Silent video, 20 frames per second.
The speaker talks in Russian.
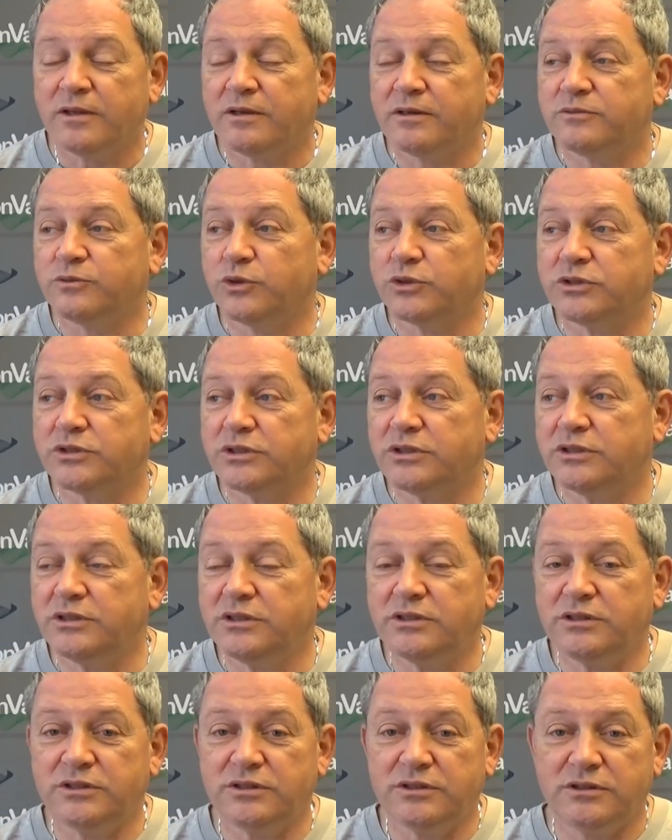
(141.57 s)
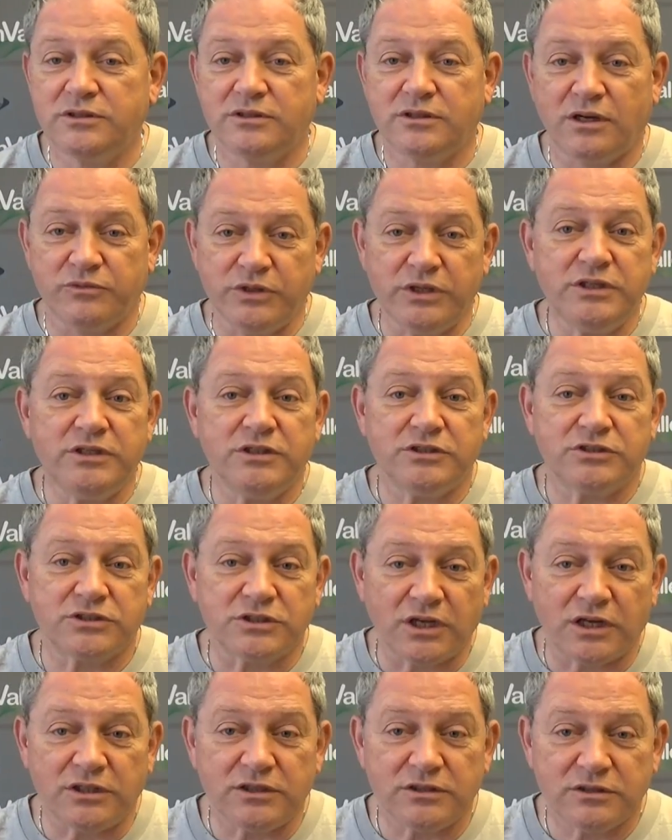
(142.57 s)
вот, и, а вы и не
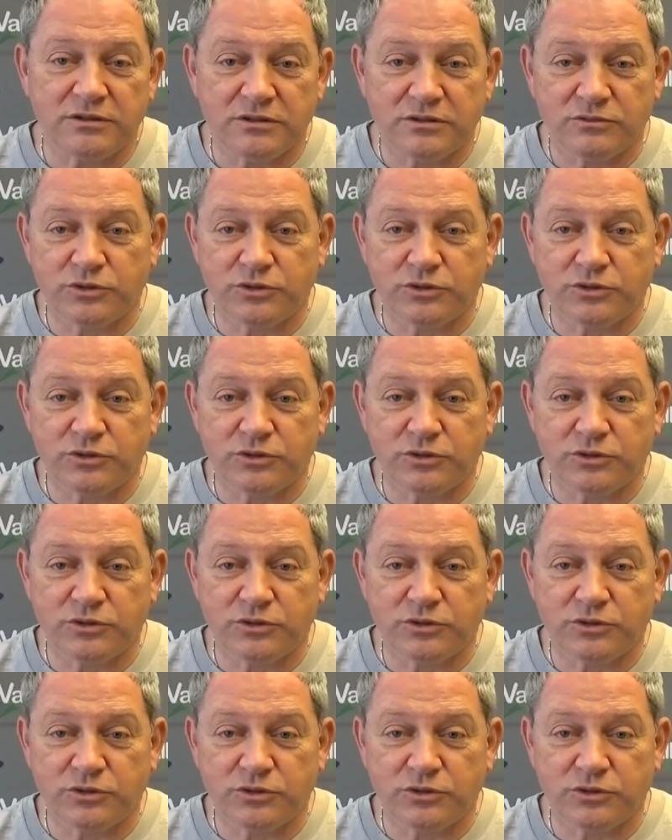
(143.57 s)
знали.